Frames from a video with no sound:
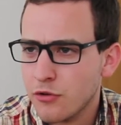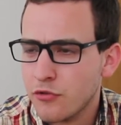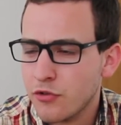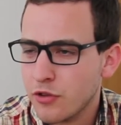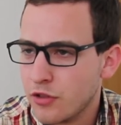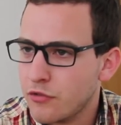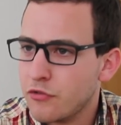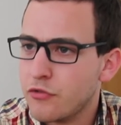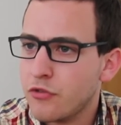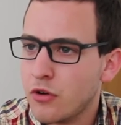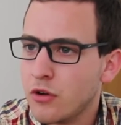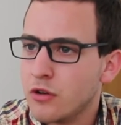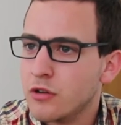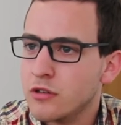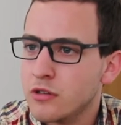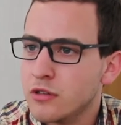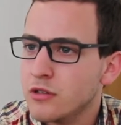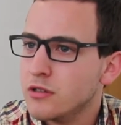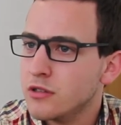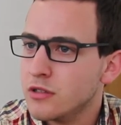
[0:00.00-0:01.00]

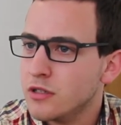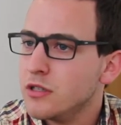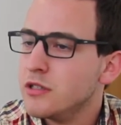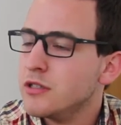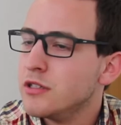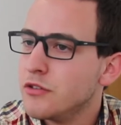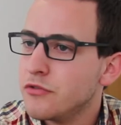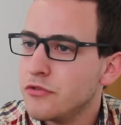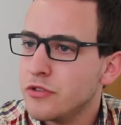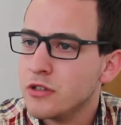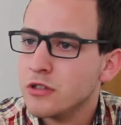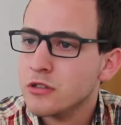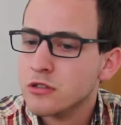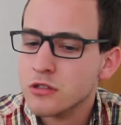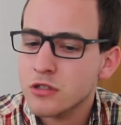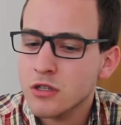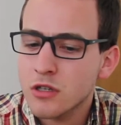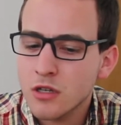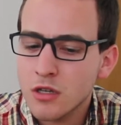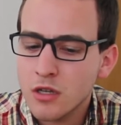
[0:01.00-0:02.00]
Vodafone e
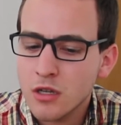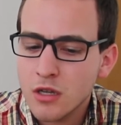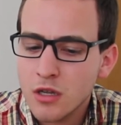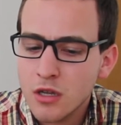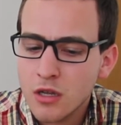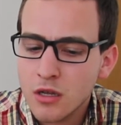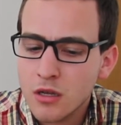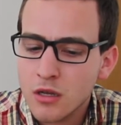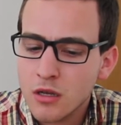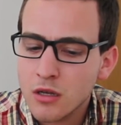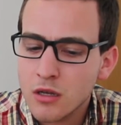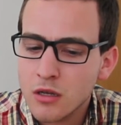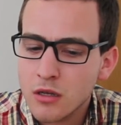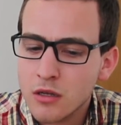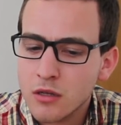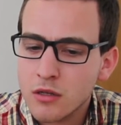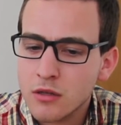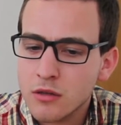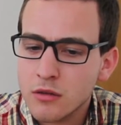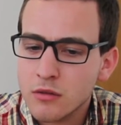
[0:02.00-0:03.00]
afins,
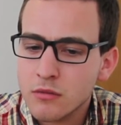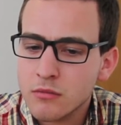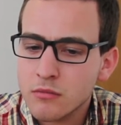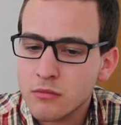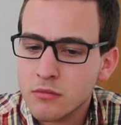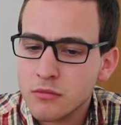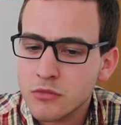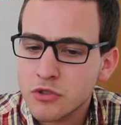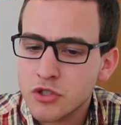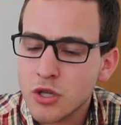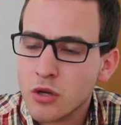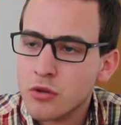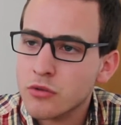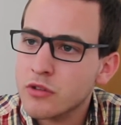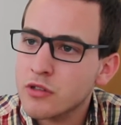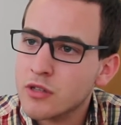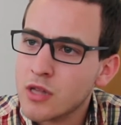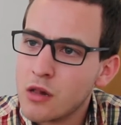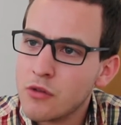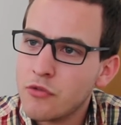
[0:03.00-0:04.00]
eh, estão
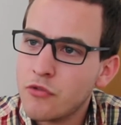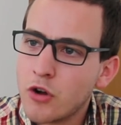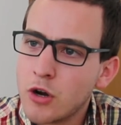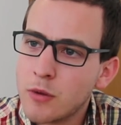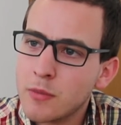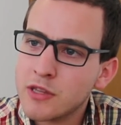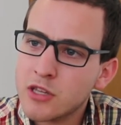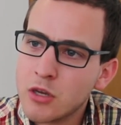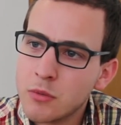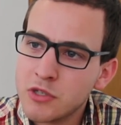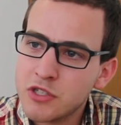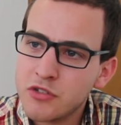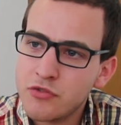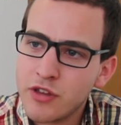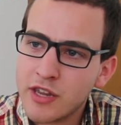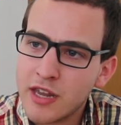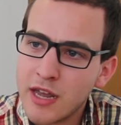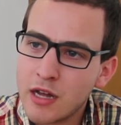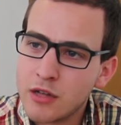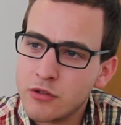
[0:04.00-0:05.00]
de tal forma tão
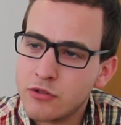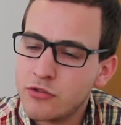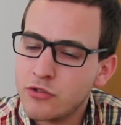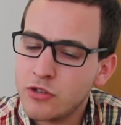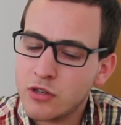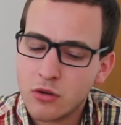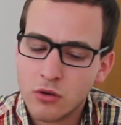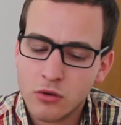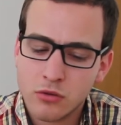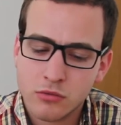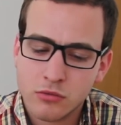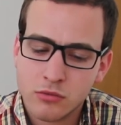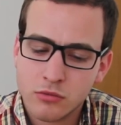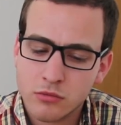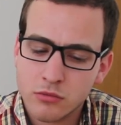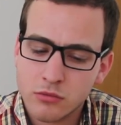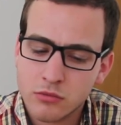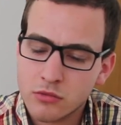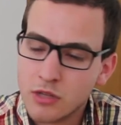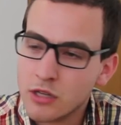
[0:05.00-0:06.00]
massificados e
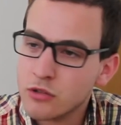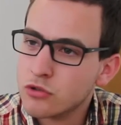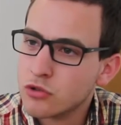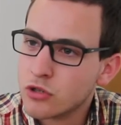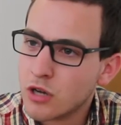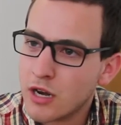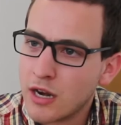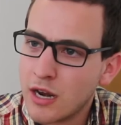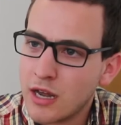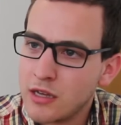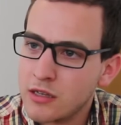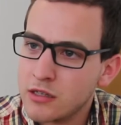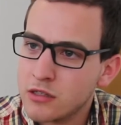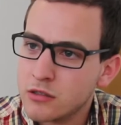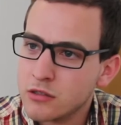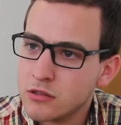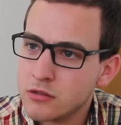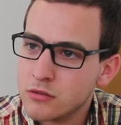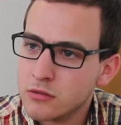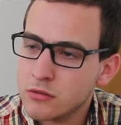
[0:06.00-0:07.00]
com tantos
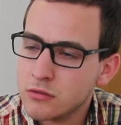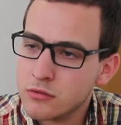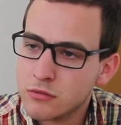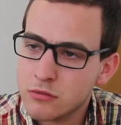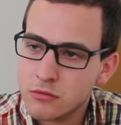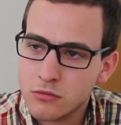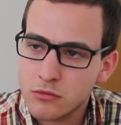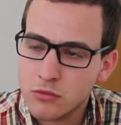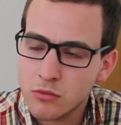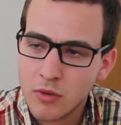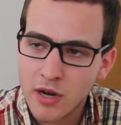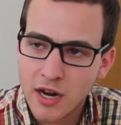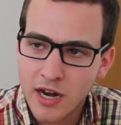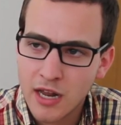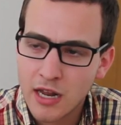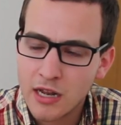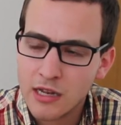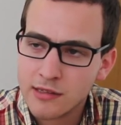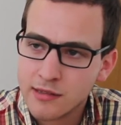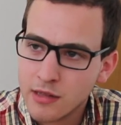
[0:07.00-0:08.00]
canais, uma
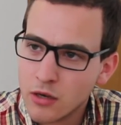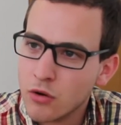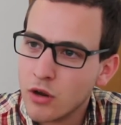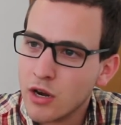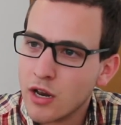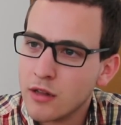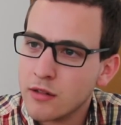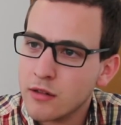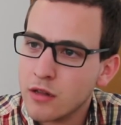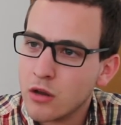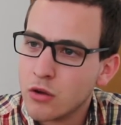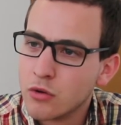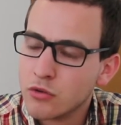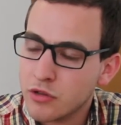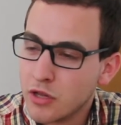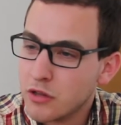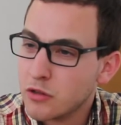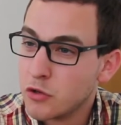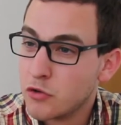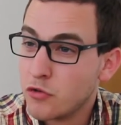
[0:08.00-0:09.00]
grelha tão grande e com
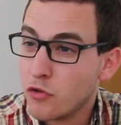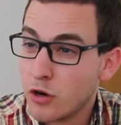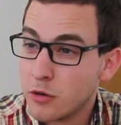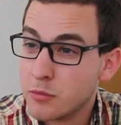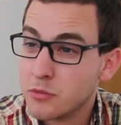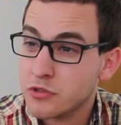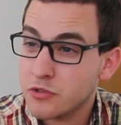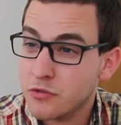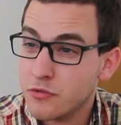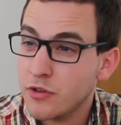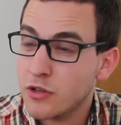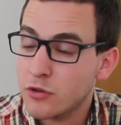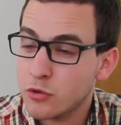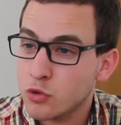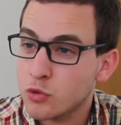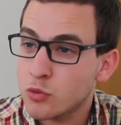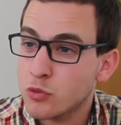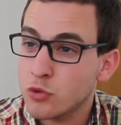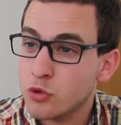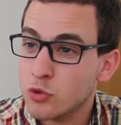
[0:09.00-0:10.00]
tantas formas de ver
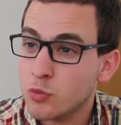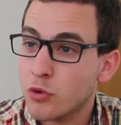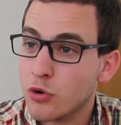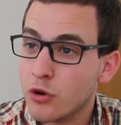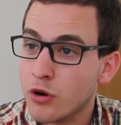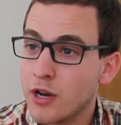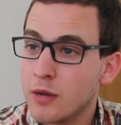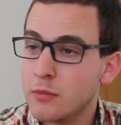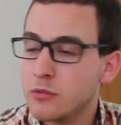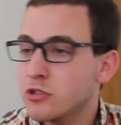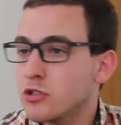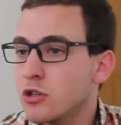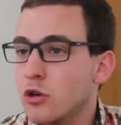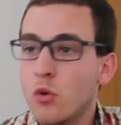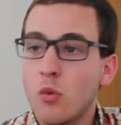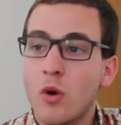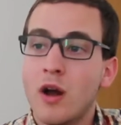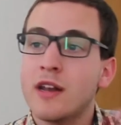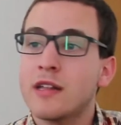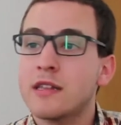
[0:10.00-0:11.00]
os, os programas,
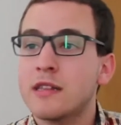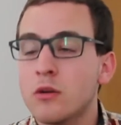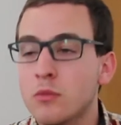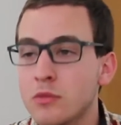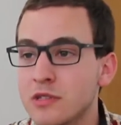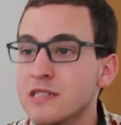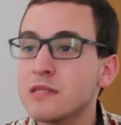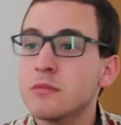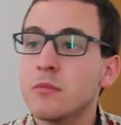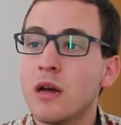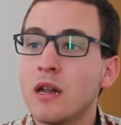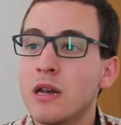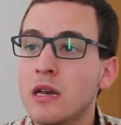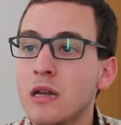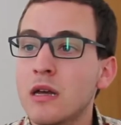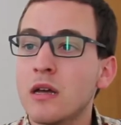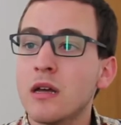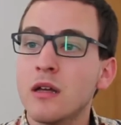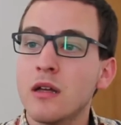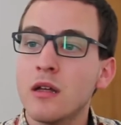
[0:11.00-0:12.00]
recuar até uma
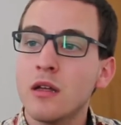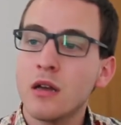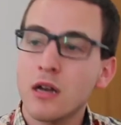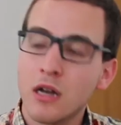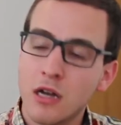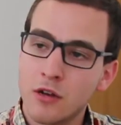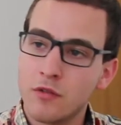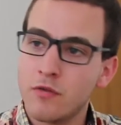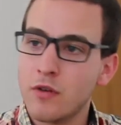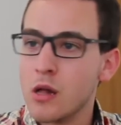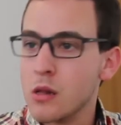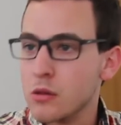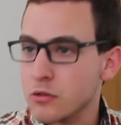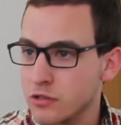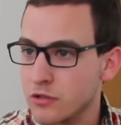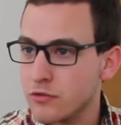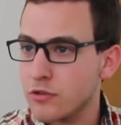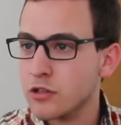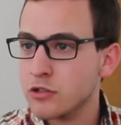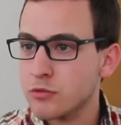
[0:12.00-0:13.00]
semana,
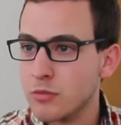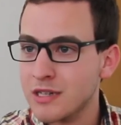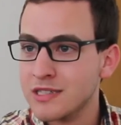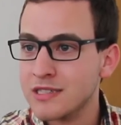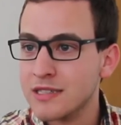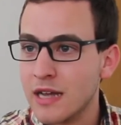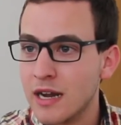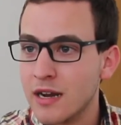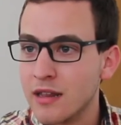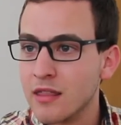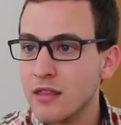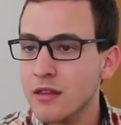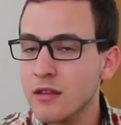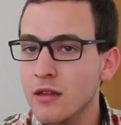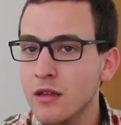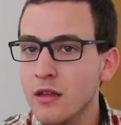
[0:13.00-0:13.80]
gravá-los e vê-los mais tarde,